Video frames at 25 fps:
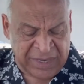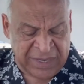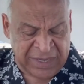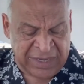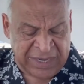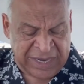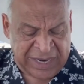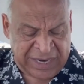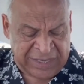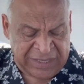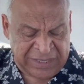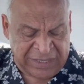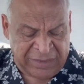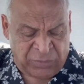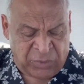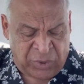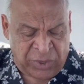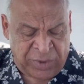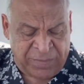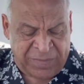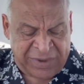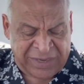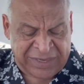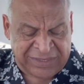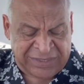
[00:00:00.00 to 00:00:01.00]
يعني
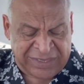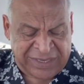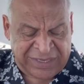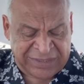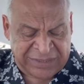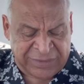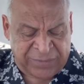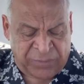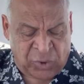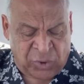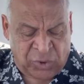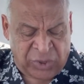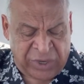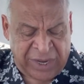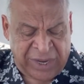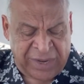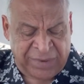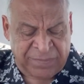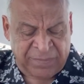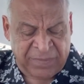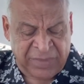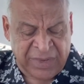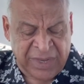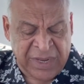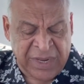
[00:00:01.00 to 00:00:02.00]
مهمه جدا لازم اقولها
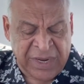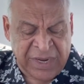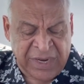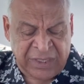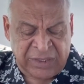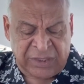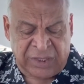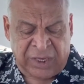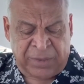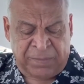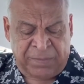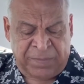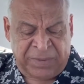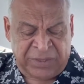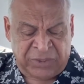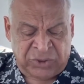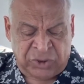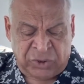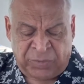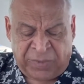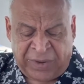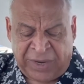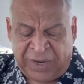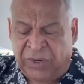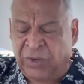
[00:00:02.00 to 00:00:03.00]
ان ربنا
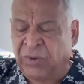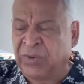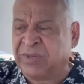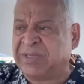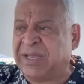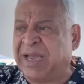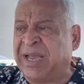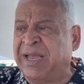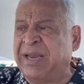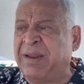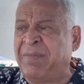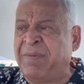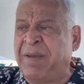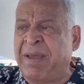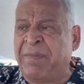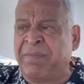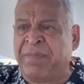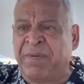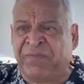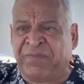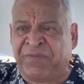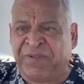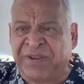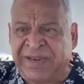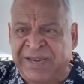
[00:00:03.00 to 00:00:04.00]
سبحانه وتعالى
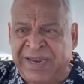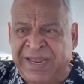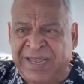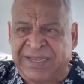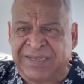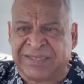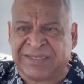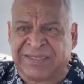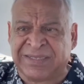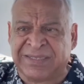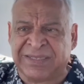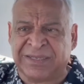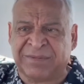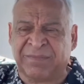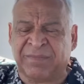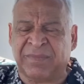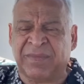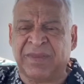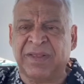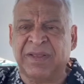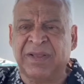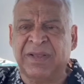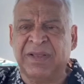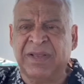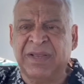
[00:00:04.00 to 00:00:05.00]
محبب في الناس ايوه
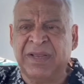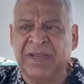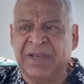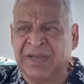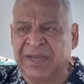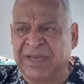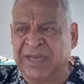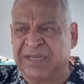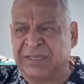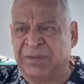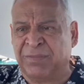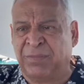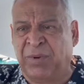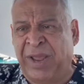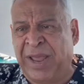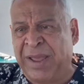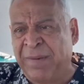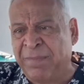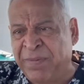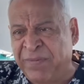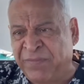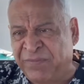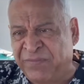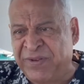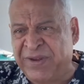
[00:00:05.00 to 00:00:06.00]

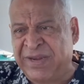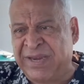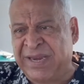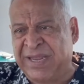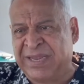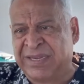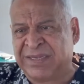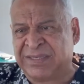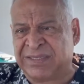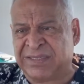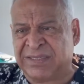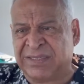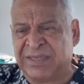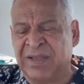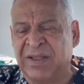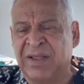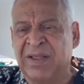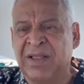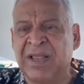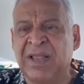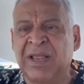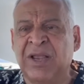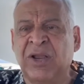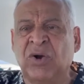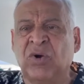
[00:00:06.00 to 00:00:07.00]
محبب في الناس
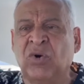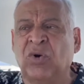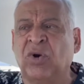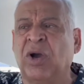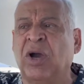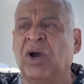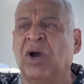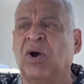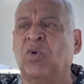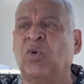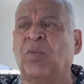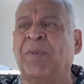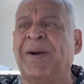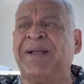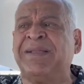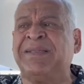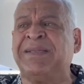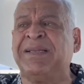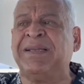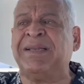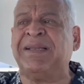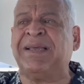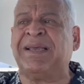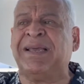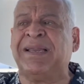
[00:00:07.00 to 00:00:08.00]
ايوه دي
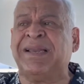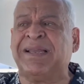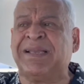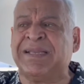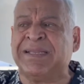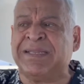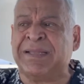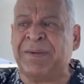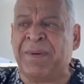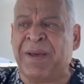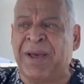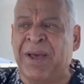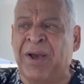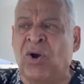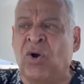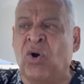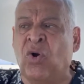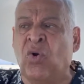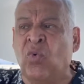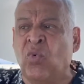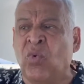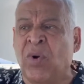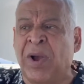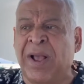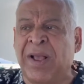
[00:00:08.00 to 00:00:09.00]
وبعدين غير كده بقى
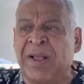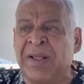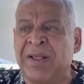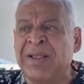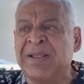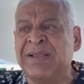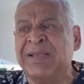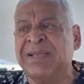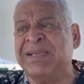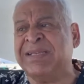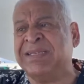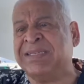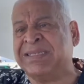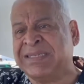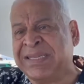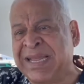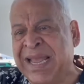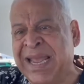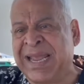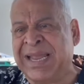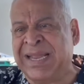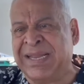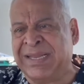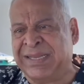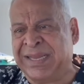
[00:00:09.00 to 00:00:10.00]
هو
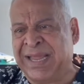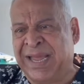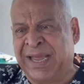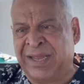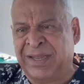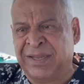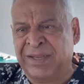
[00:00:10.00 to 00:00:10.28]
يستاهل ده